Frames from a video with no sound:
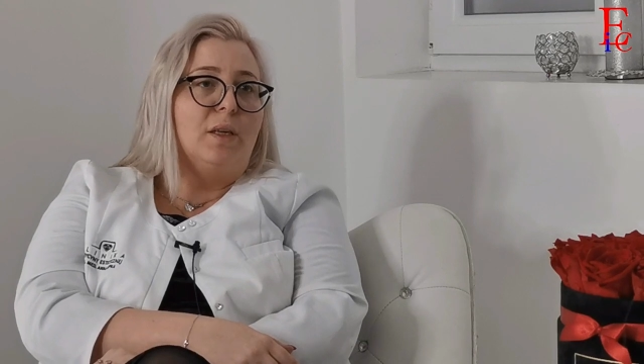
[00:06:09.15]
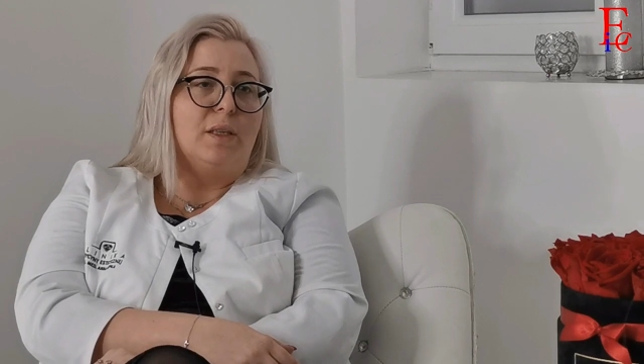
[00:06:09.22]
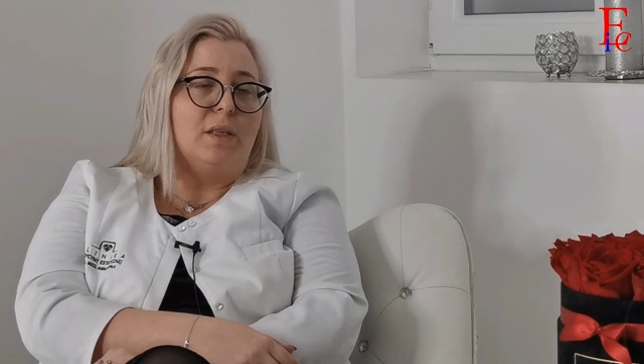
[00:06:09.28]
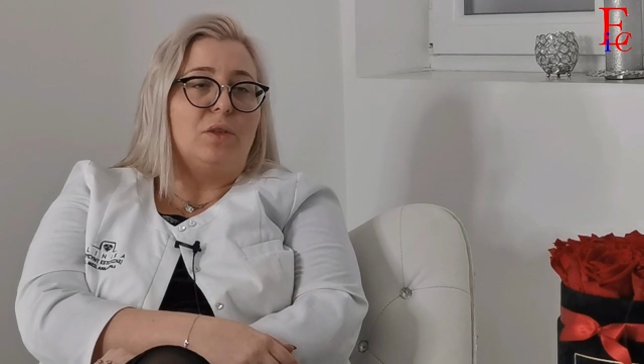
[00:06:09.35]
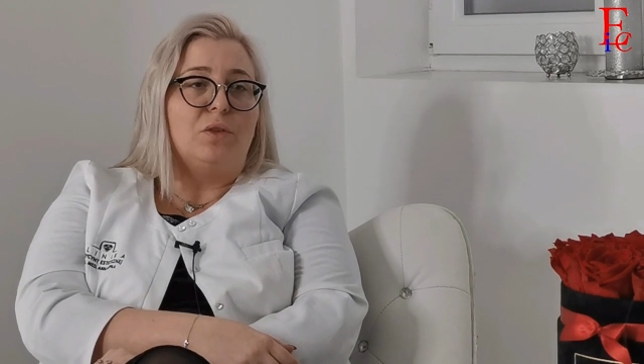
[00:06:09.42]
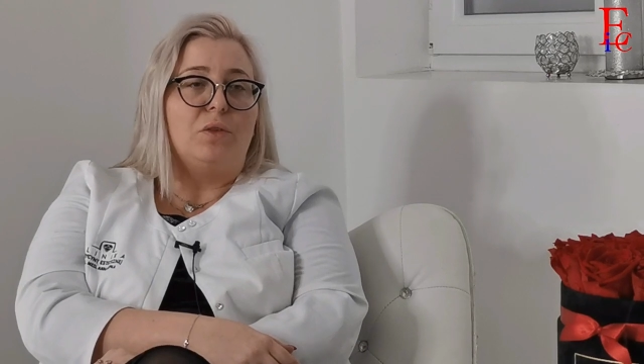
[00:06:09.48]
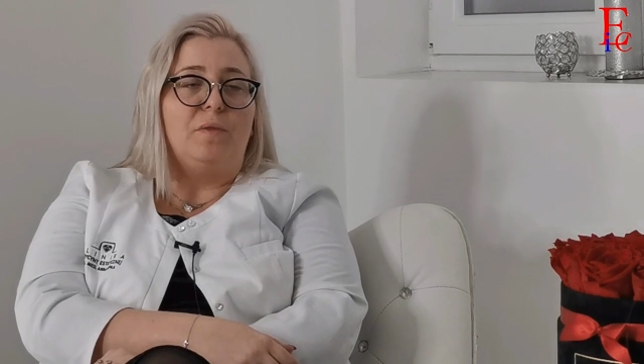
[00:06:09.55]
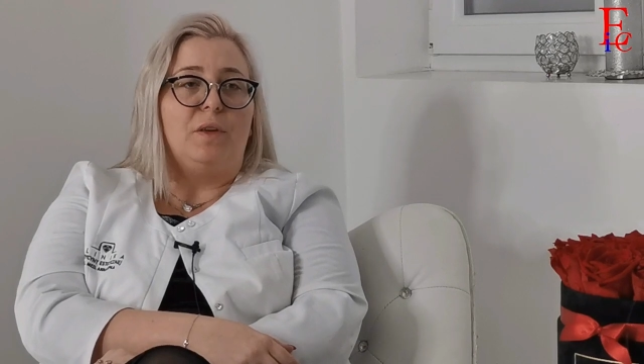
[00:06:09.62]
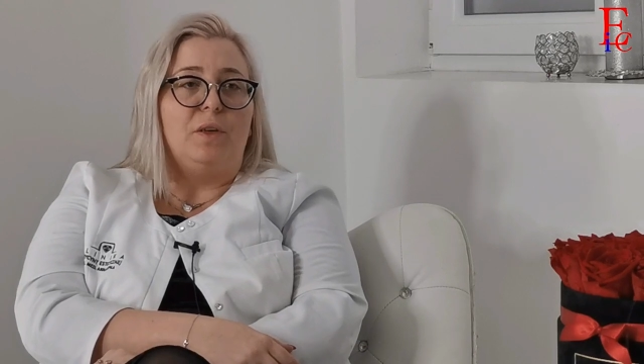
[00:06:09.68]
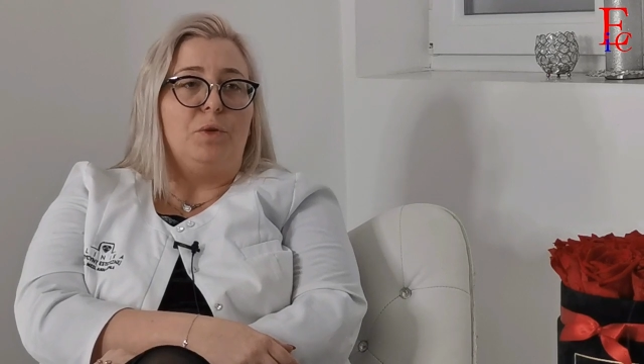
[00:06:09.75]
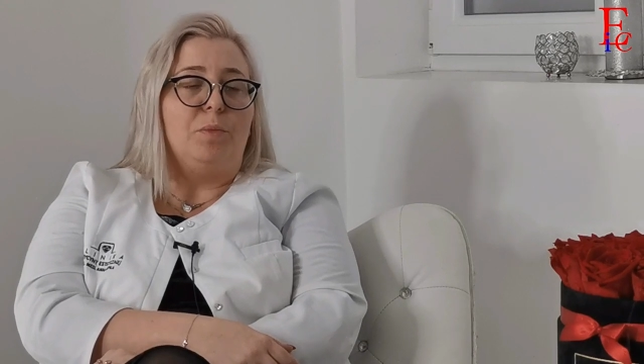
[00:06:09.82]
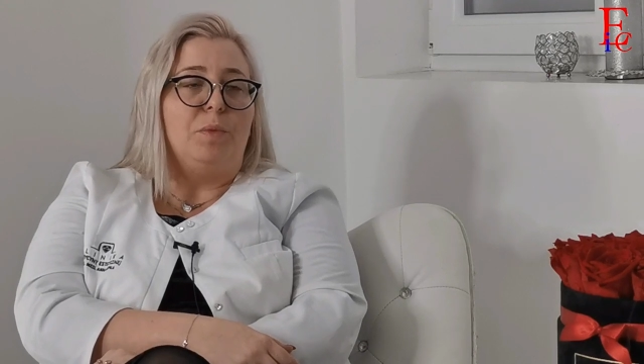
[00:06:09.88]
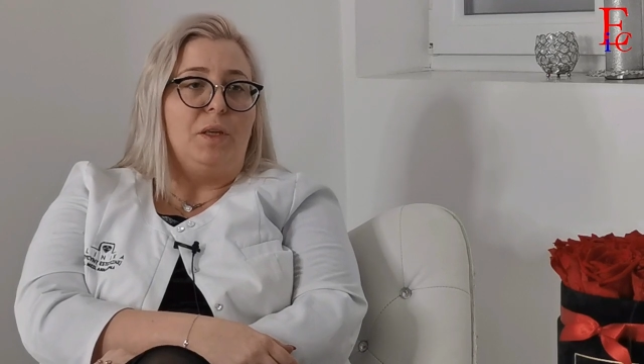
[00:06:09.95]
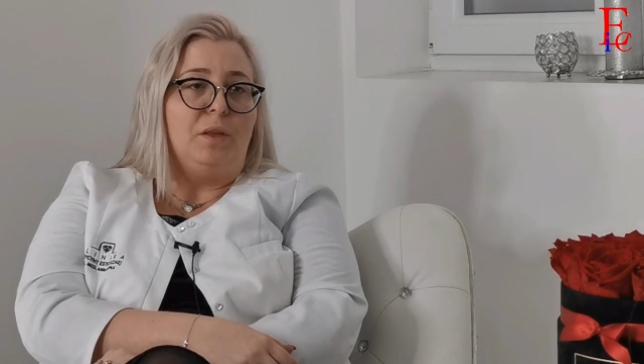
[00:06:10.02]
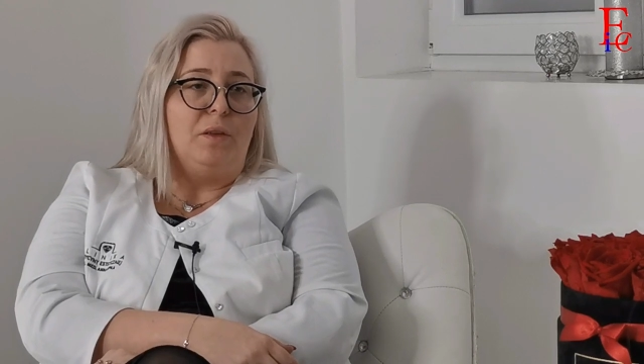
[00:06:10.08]

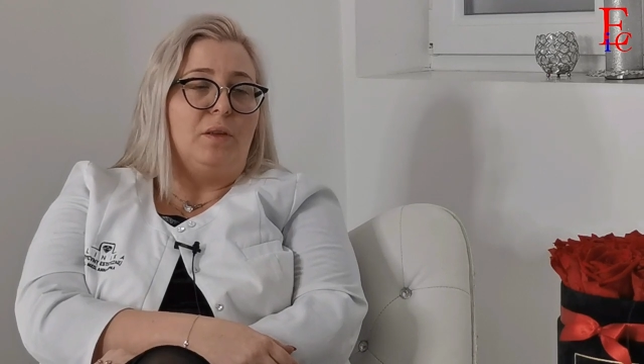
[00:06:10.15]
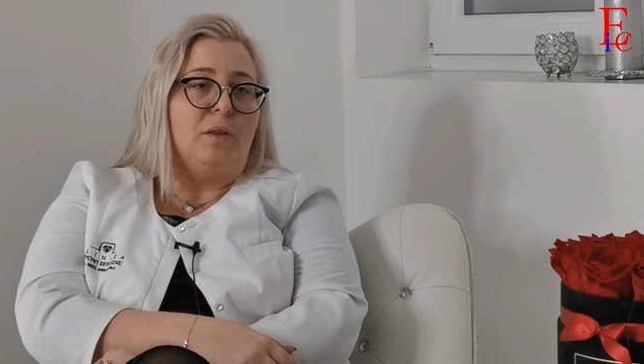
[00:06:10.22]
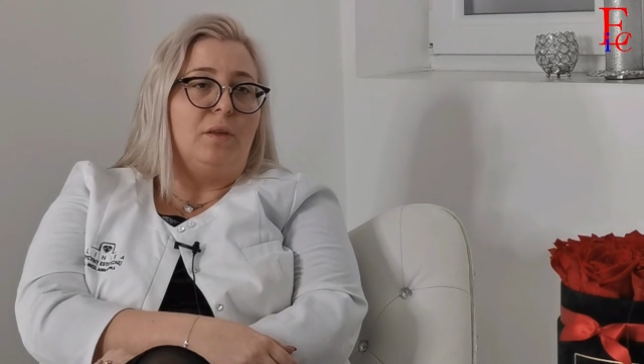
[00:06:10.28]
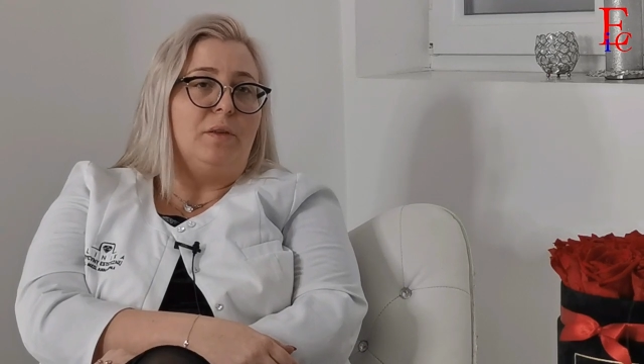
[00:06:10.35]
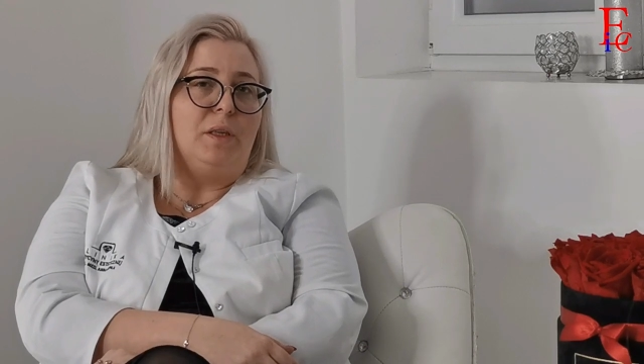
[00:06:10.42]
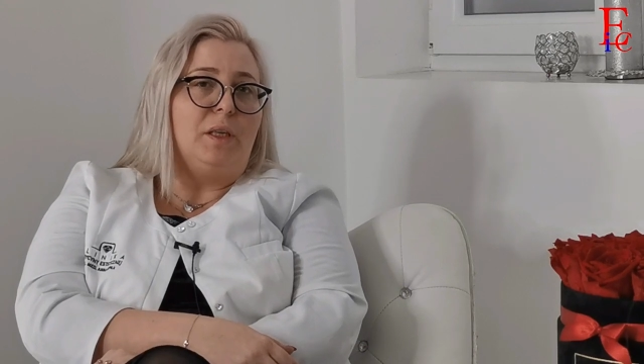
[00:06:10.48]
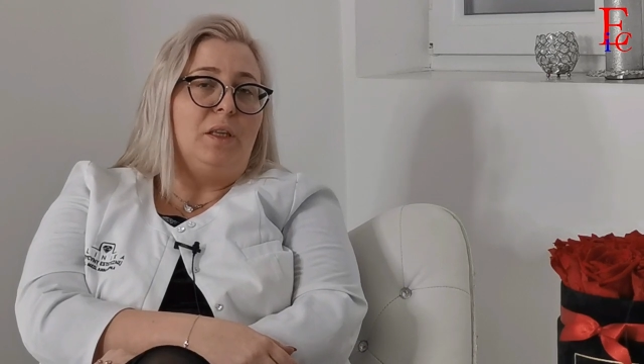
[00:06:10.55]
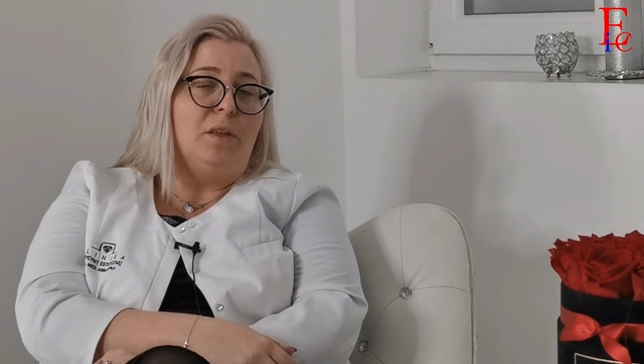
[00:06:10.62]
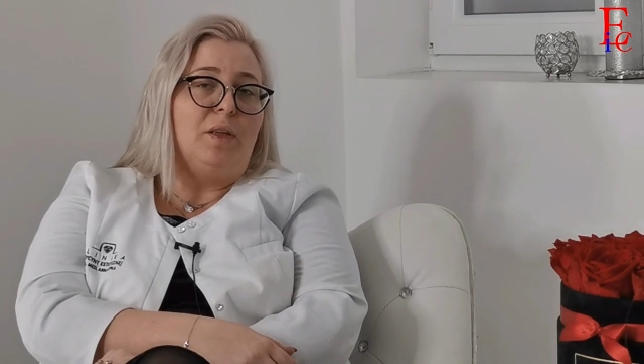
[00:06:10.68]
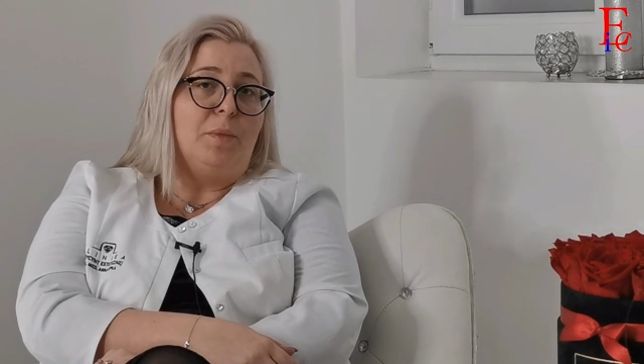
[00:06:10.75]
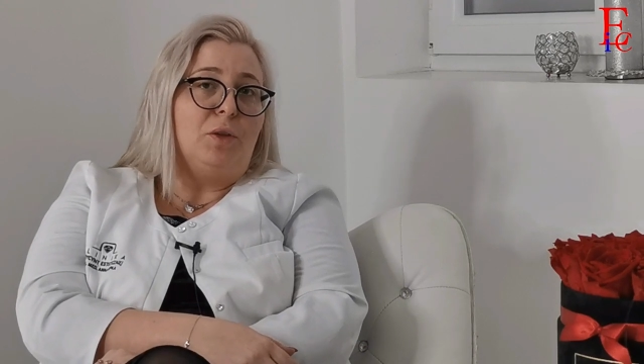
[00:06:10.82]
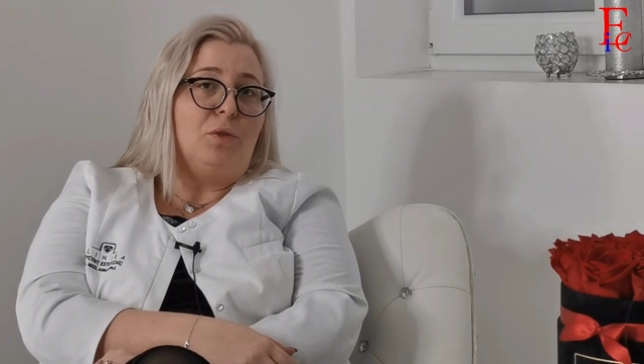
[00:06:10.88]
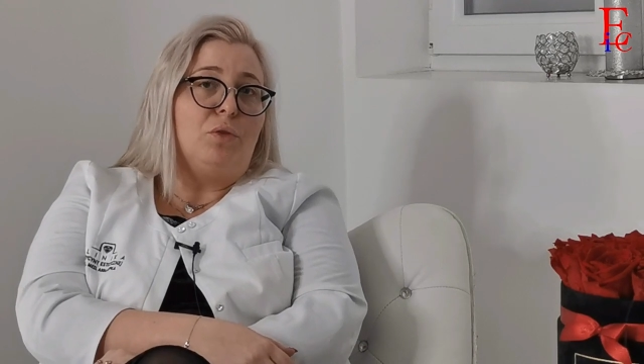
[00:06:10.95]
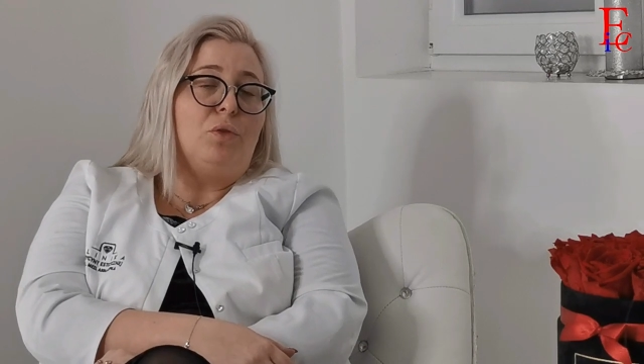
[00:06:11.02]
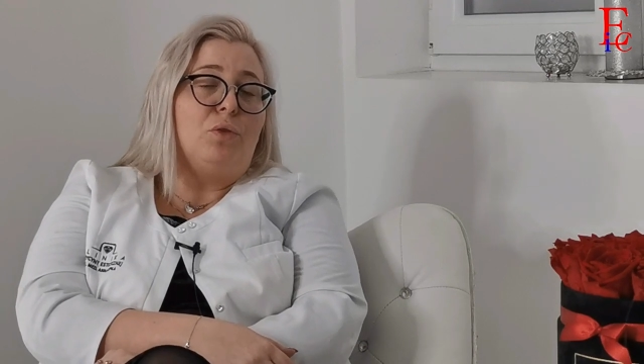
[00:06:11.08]
Zastosowaliśmy inne metody,